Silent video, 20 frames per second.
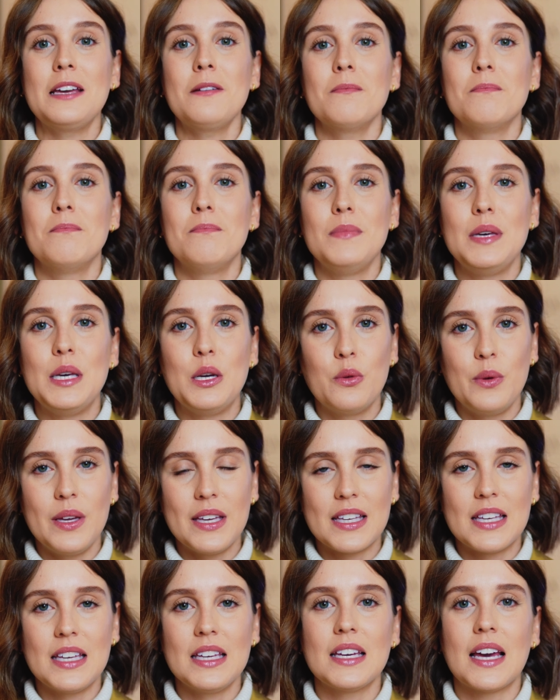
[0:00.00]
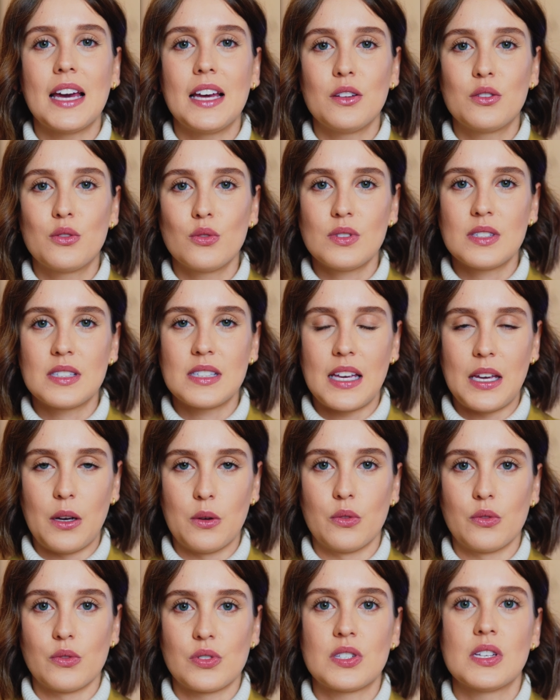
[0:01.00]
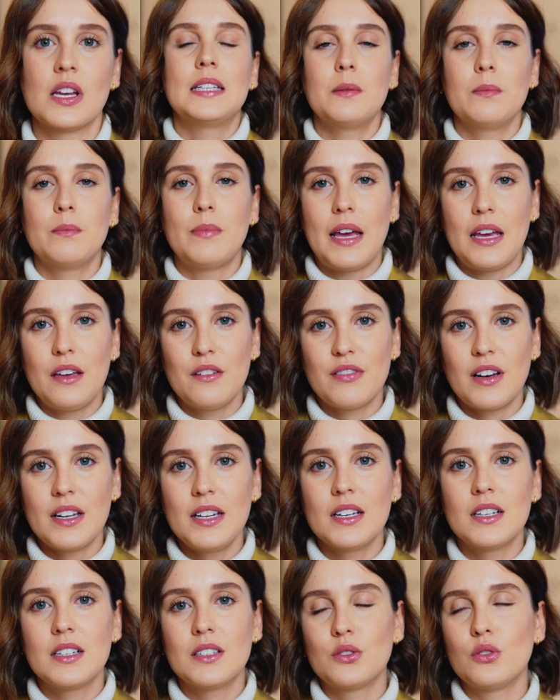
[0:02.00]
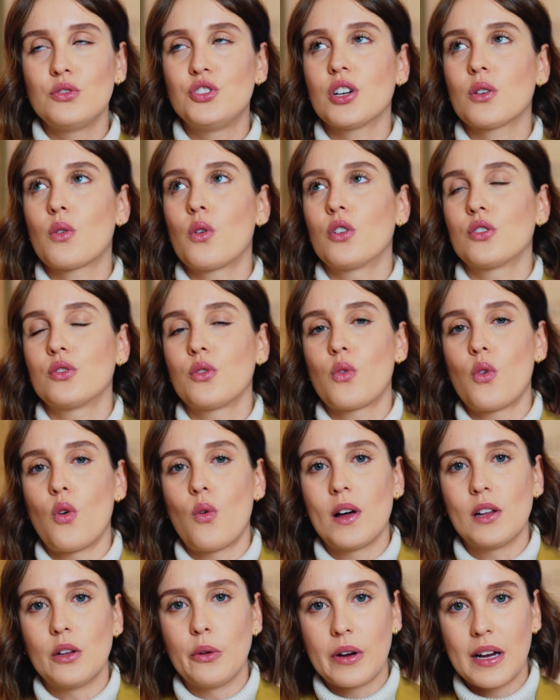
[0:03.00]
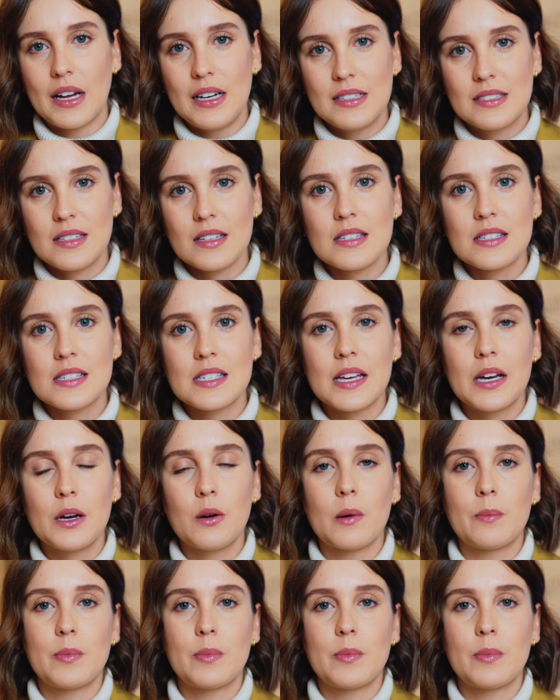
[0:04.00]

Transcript: e 1.500 euros, também variando de acordo com a localização.